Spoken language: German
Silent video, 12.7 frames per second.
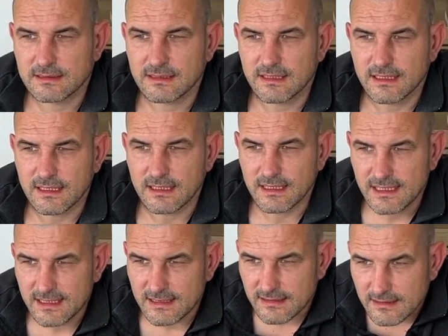
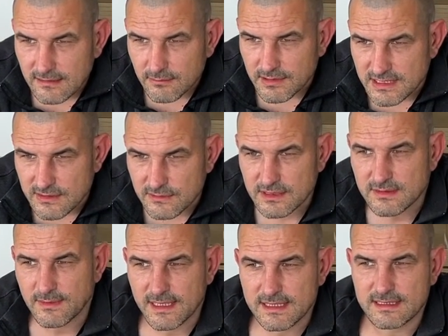nicht
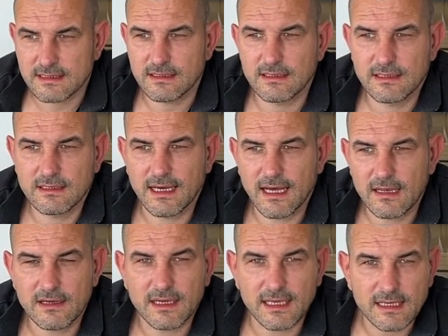beziehungsweise in
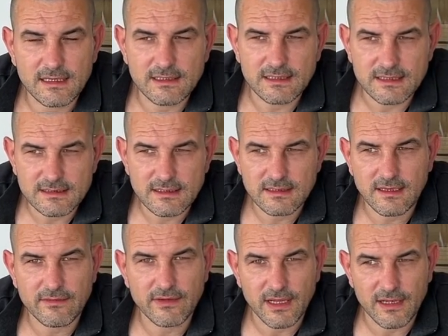aller Regel nicht der
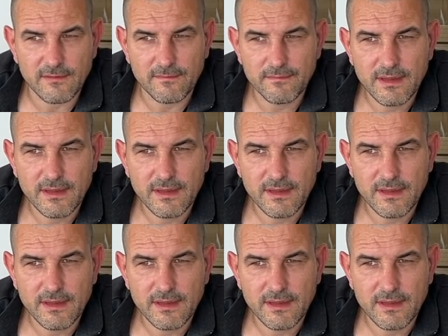Fall.